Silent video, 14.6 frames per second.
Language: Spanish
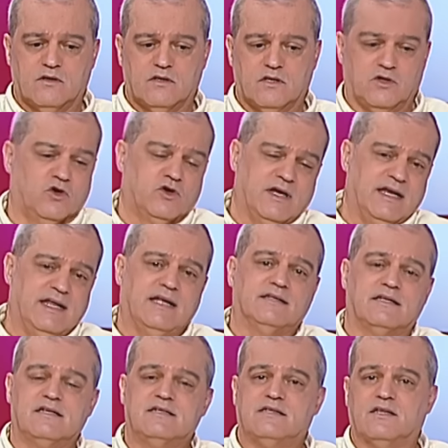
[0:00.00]
y no quería
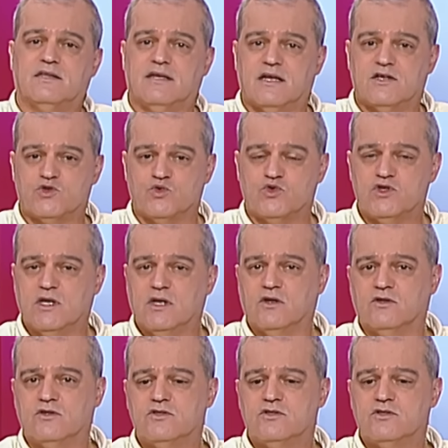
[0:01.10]
entristecer a sus hijos.